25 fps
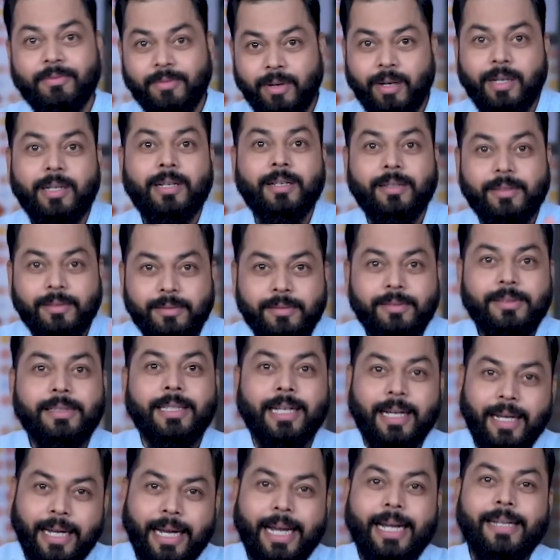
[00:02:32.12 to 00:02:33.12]
वॉट
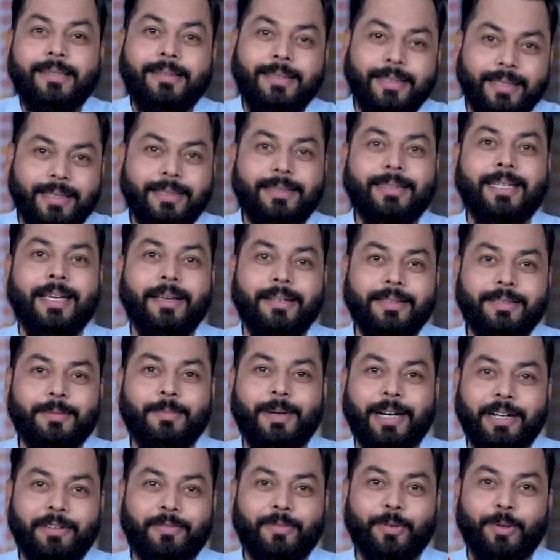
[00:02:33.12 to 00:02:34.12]
जी हाँ एट सीरीज के
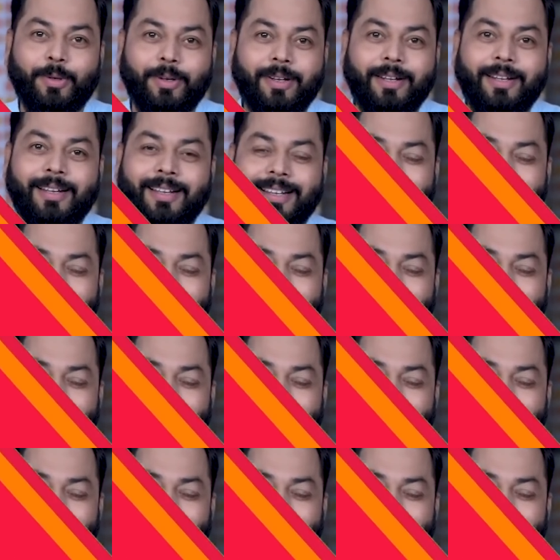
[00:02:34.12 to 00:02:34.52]
स्मार्टफोन